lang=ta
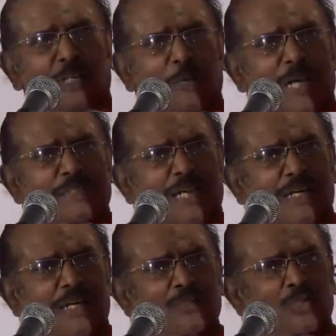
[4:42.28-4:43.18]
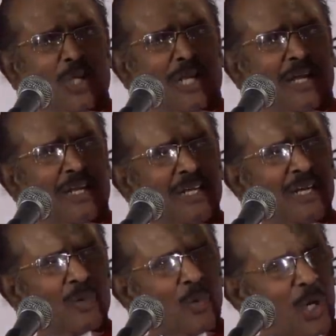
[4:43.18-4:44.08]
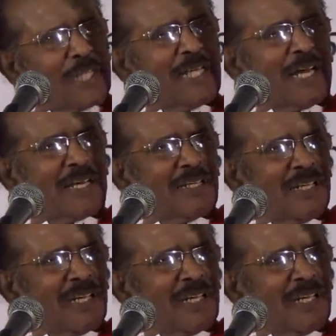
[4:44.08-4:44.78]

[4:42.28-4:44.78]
திருவாச்சாரியன் சொன்னார் ஓடினான்